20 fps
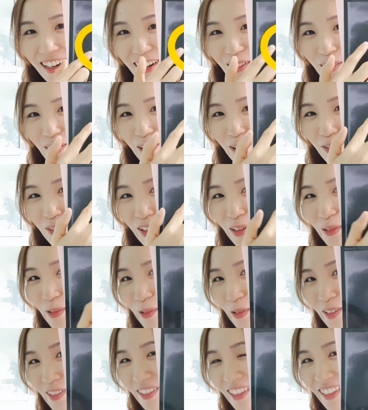แล้วก็ฟัน
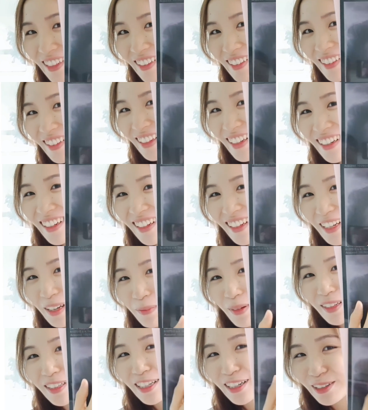คุด4ซี่ที่
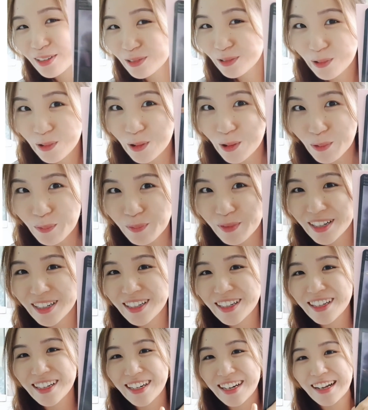มันยังอยู่ครบ
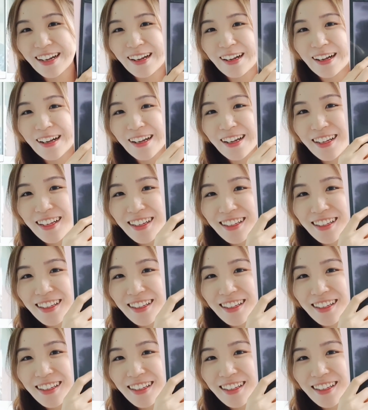เลยนะคะ